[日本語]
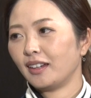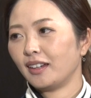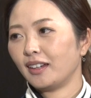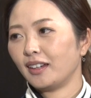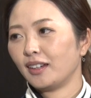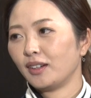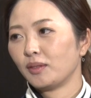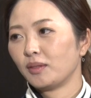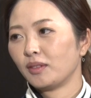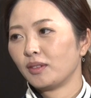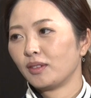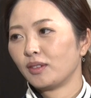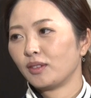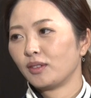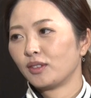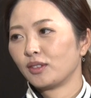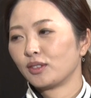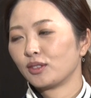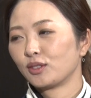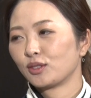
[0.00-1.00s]
そうですね。ま
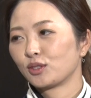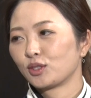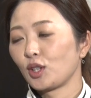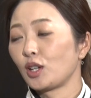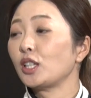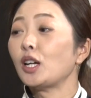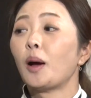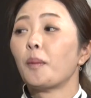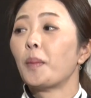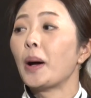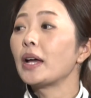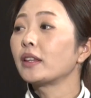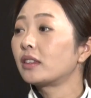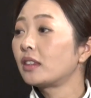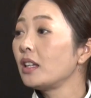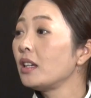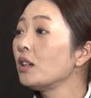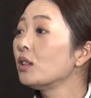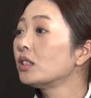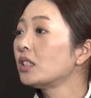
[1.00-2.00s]
あそれもね。いや
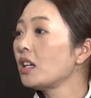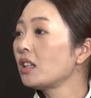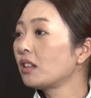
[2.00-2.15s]
バッティングセ